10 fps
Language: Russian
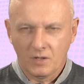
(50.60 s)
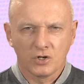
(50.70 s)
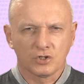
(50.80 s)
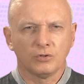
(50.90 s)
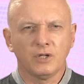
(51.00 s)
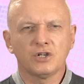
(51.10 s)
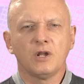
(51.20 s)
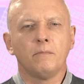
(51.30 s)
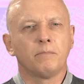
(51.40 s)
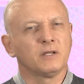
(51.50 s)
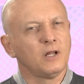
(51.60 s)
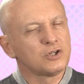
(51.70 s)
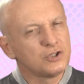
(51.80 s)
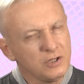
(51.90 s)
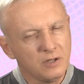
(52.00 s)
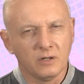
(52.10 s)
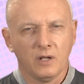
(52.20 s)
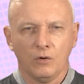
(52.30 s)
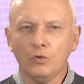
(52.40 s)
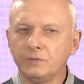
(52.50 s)
что даже
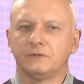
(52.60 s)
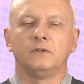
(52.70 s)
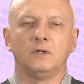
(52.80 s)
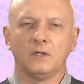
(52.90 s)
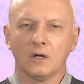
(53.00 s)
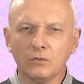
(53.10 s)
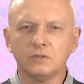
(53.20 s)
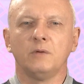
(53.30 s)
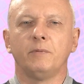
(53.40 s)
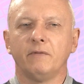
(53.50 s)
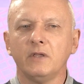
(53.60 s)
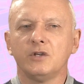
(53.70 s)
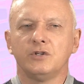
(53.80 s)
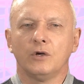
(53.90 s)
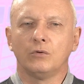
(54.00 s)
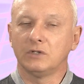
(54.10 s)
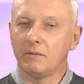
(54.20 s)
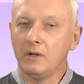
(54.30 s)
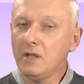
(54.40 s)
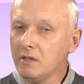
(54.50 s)
продолжительные умственные нагрузки, приводящие к
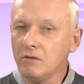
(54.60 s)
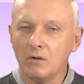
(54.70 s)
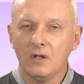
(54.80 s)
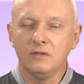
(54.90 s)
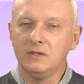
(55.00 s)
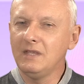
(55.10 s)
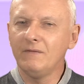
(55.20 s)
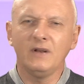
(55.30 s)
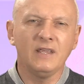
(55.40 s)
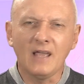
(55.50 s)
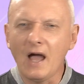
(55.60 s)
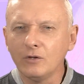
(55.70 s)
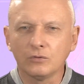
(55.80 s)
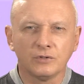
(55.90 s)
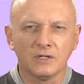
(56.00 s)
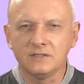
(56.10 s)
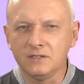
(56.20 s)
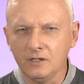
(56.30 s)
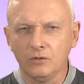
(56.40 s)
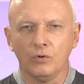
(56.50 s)
утомлению, не влияют на
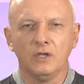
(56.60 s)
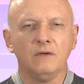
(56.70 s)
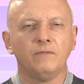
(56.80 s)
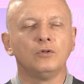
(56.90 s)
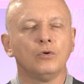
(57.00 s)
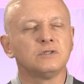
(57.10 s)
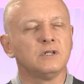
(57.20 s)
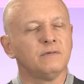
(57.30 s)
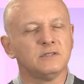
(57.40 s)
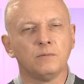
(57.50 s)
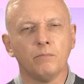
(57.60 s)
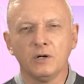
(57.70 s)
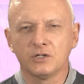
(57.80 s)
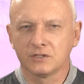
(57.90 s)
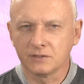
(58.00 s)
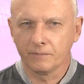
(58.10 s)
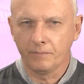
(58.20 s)
силу и выносливость мышц.